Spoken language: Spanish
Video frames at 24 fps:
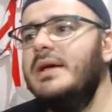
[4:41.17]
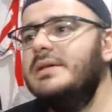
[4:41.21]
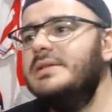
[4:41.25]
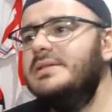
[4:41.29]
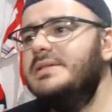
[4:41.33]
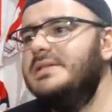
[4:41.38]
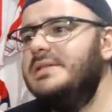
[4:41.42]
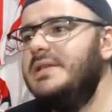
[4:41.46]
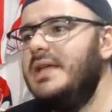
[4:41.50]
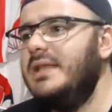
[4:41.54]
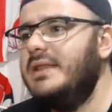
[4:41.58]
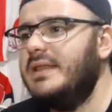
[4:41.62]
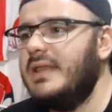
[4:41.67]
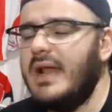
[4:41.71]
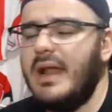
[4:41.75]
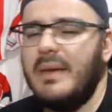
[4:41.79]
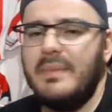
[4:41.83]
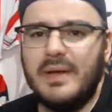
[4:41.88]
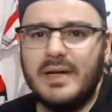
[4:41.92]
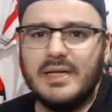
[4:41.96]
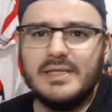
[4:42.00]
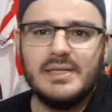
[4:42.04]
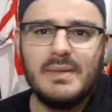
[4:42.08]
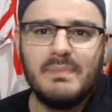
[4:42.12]
si te la
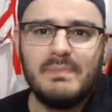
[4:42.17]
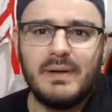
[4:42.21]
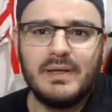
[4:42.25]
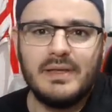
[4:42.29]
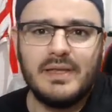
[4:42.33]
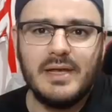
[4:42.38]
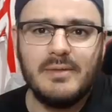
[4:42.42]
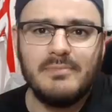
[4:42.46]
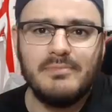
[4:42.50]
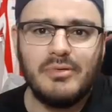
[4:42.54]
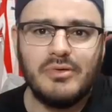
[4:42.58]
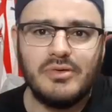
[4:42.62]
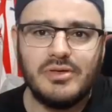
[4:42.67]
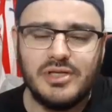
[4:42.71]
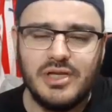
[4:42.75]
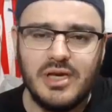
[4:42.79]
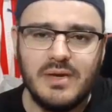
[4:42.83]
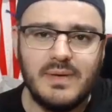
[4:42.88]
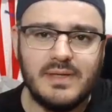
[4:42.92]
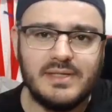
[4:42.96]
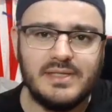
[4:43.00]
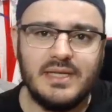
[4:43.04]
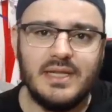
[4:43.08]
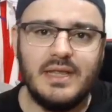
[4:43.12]
vienes a partir por
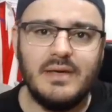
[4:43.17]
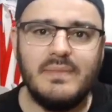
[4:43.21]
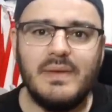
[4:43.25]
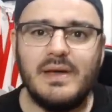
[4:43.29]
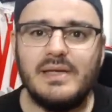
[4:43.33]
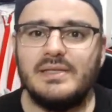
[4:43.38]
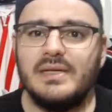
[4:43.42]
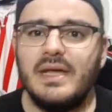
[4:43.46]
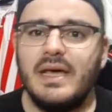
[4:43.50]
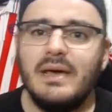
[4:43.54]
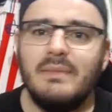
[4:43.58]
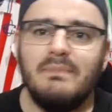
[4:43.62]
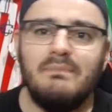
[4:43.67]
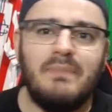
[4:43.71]
Chivas y demás.